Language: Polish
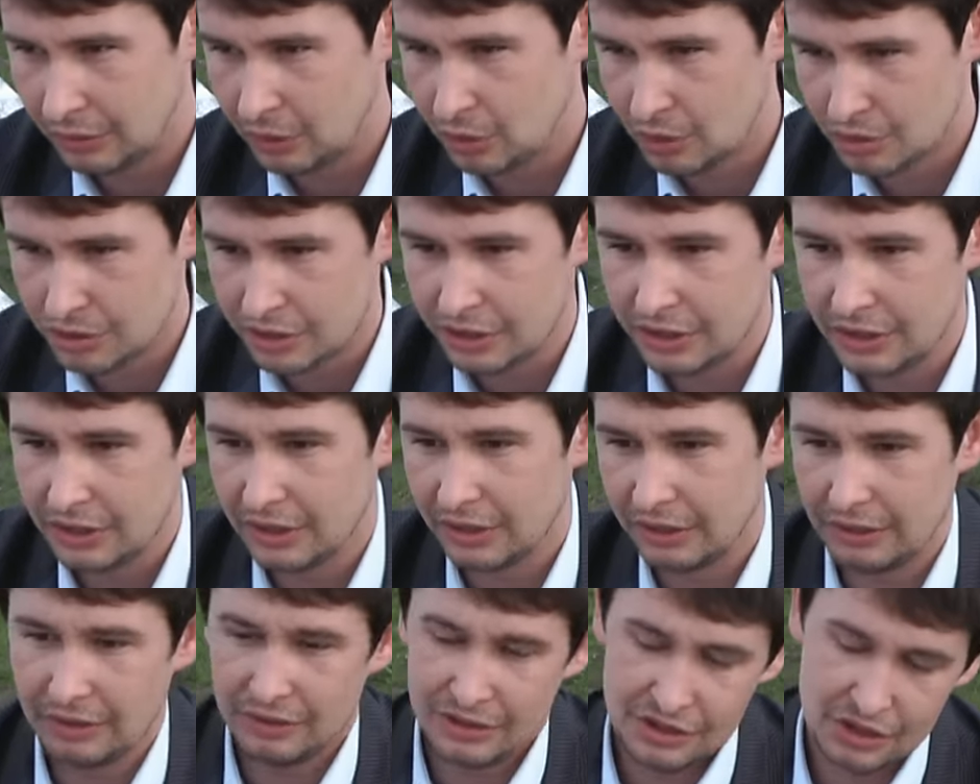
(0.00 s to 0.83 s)
drużyny.
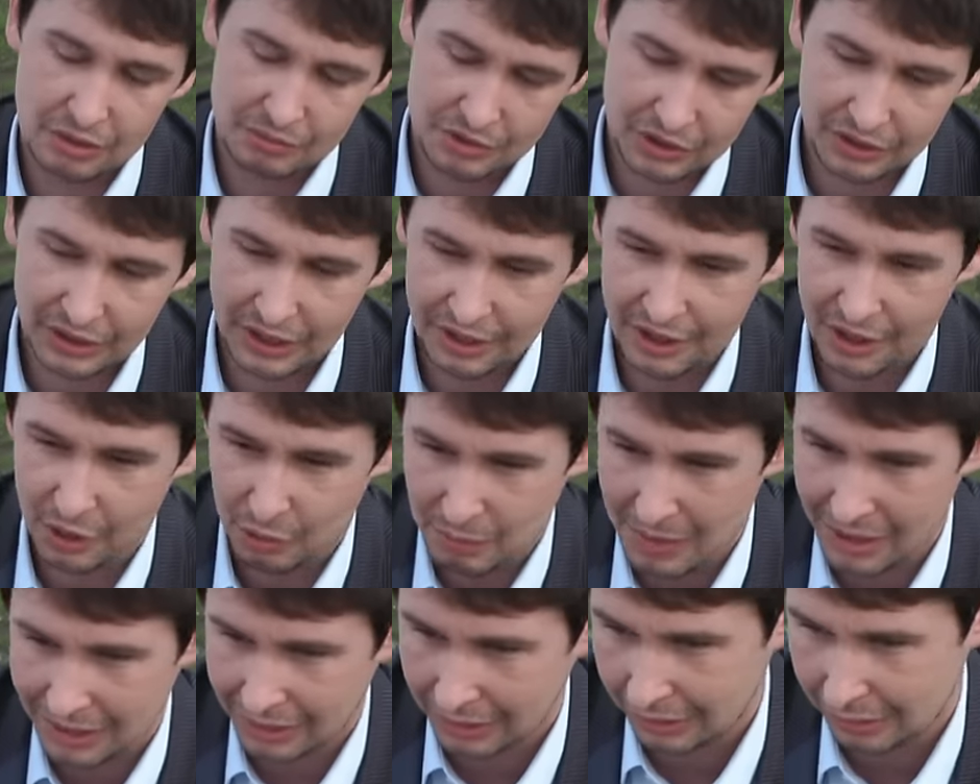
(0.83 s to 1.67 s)
Zresztą to trener
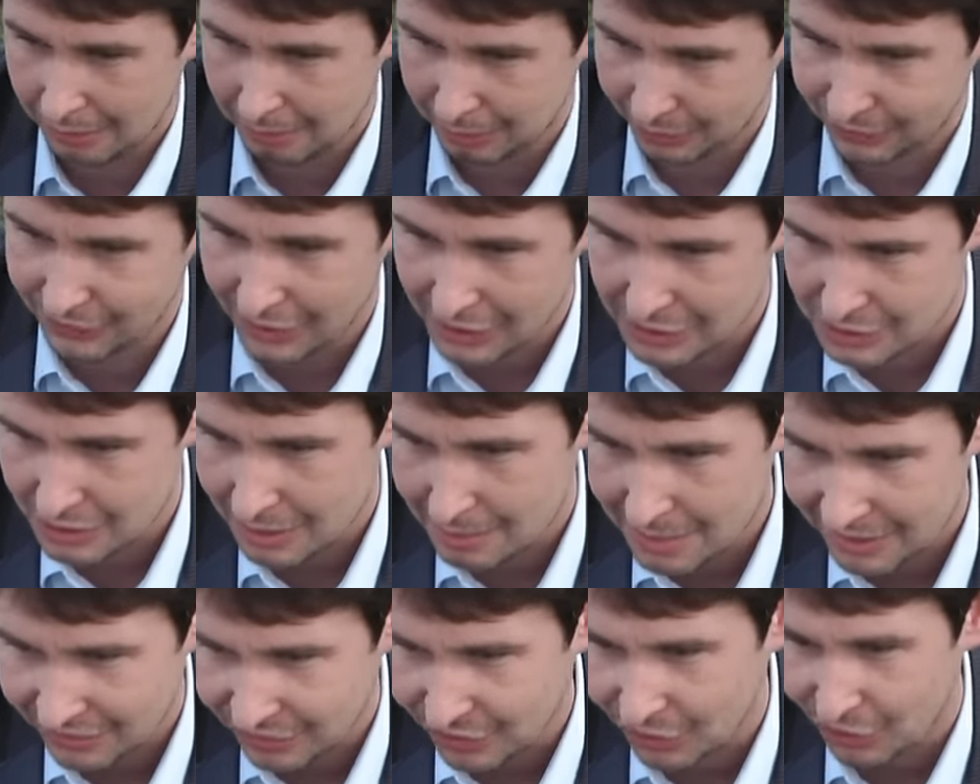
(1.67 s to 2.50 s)
Rumak potwierdził
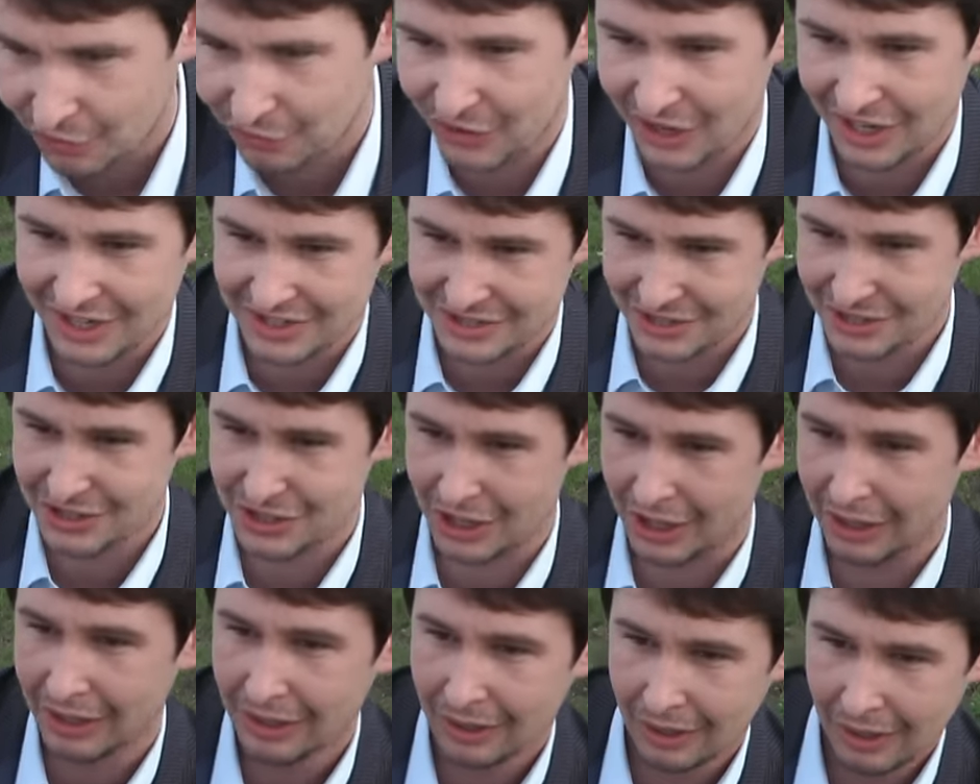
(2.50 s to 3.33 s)
na pierwszej konferencji,
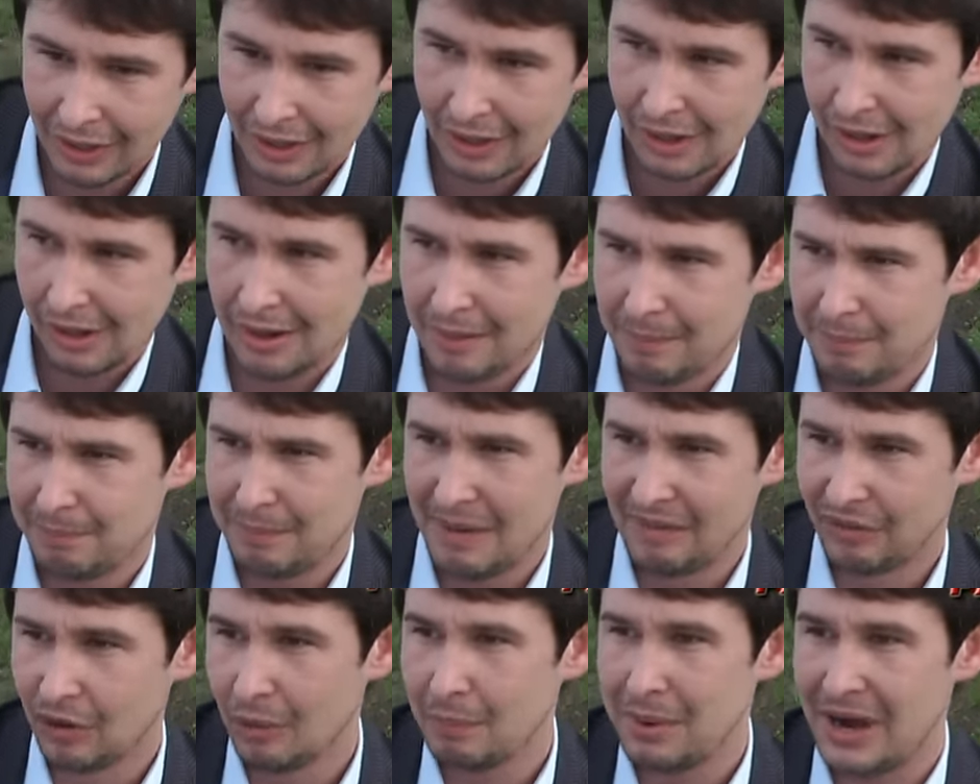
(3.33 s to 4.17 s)
że
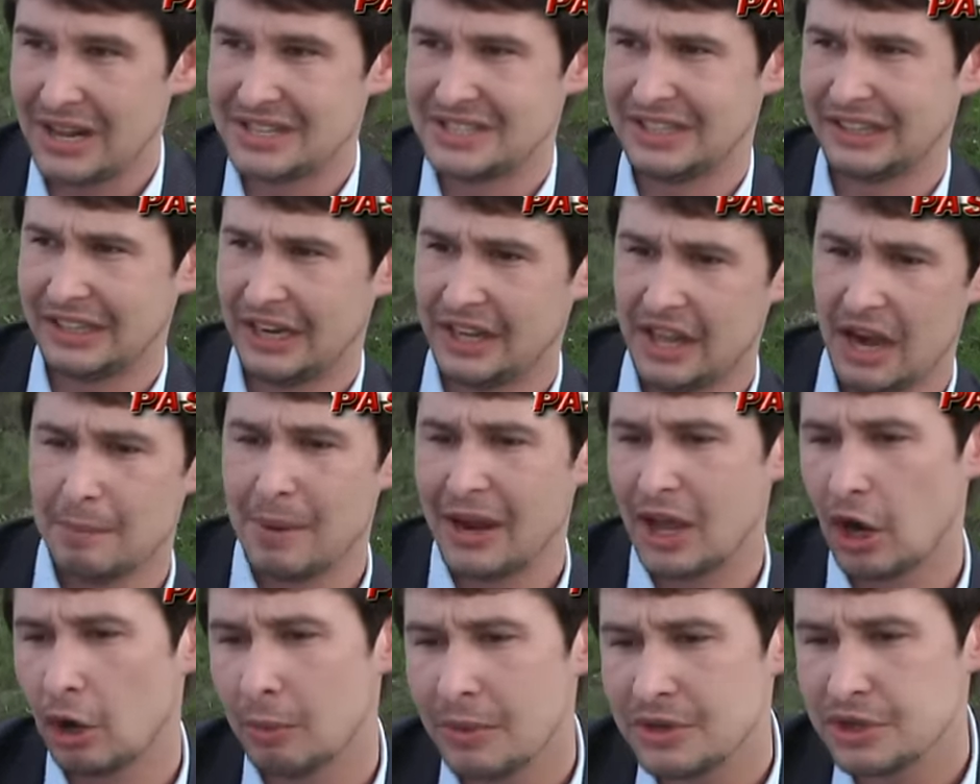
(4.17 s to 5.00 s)
pewną pracę trenera
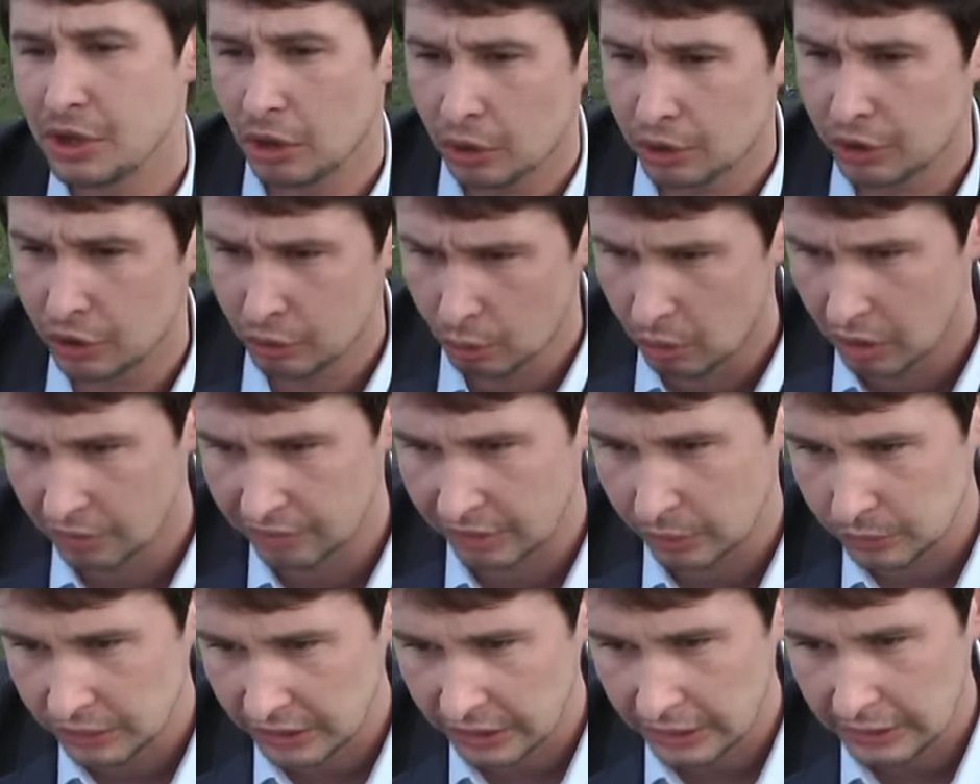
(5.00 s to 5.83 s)
Bakero będzie
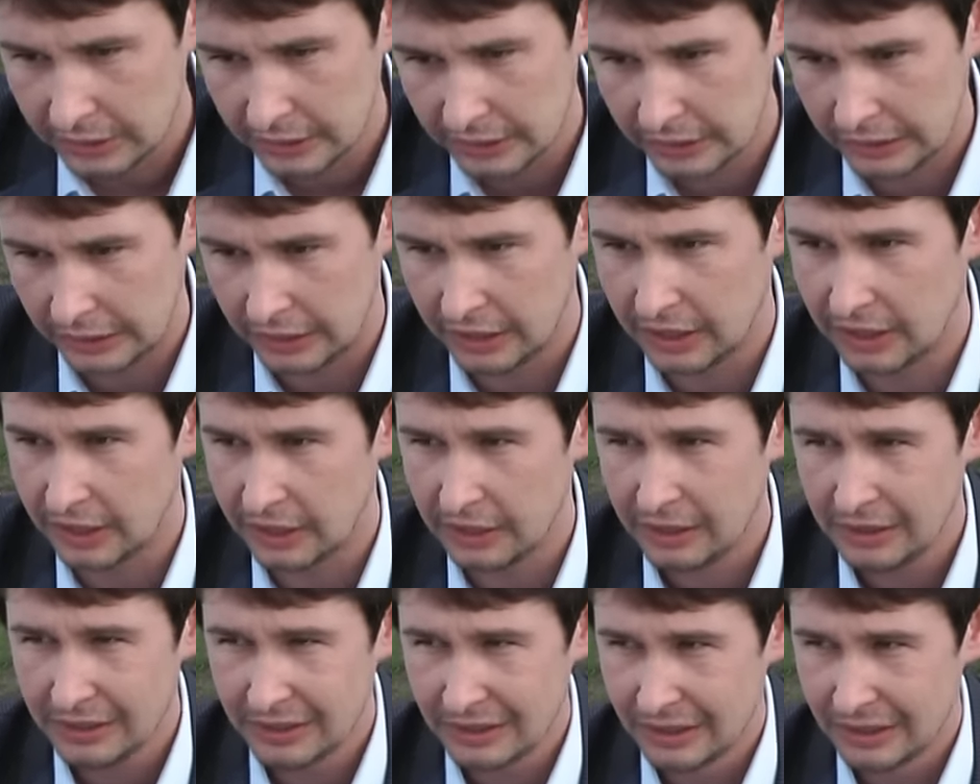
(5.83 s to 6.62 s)
kontynuował, tak? A,